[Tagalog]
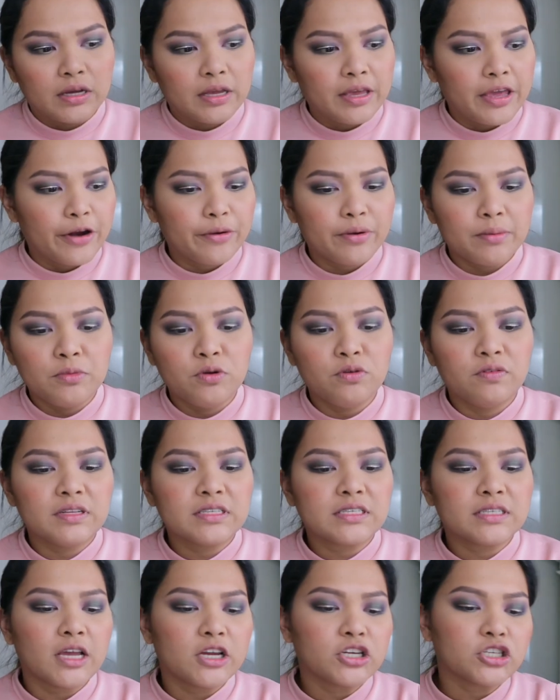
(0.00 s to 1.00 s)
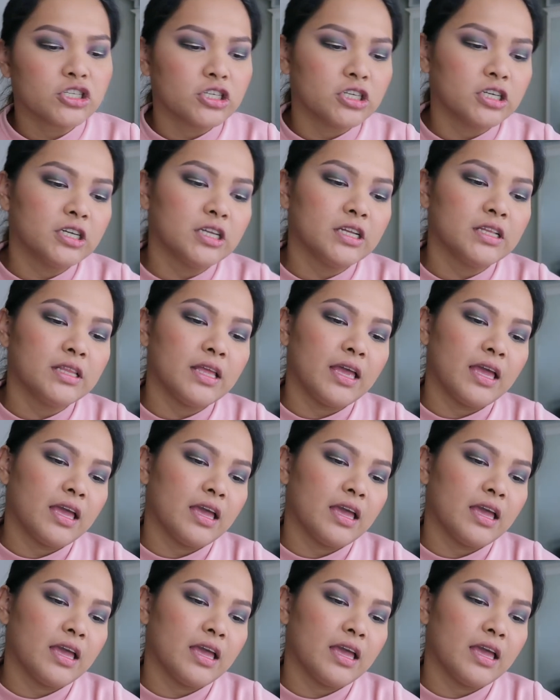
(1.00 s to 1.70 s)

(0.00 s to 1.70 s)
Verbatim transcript: a hair removal session,